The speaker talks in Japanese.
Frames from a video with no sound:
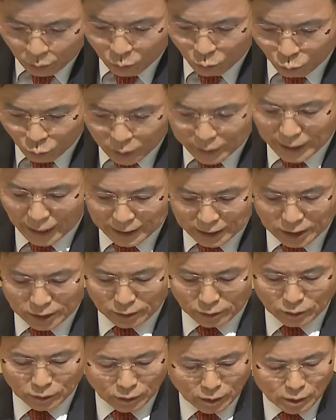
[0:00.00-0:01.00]
境よりも
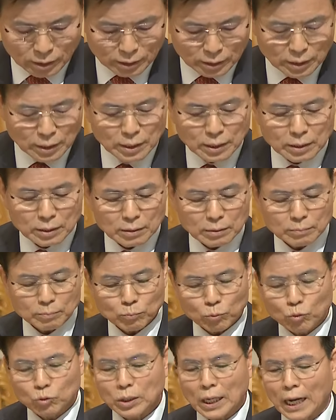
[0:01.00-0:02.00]
重要なの
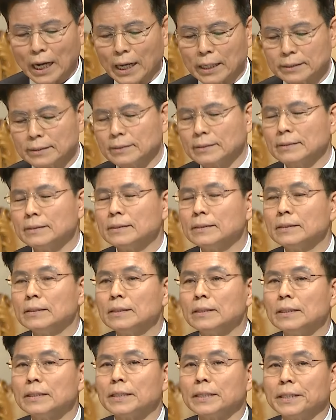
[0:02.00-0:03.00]
は肯定
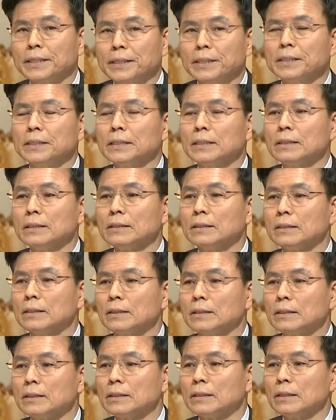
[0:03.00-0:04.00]
的な考え
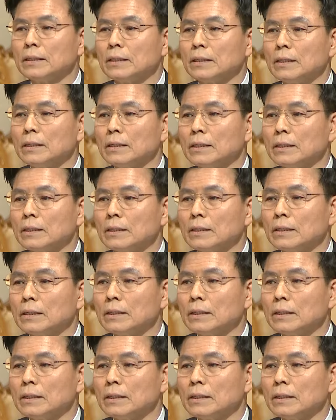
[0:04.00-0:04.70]
で自分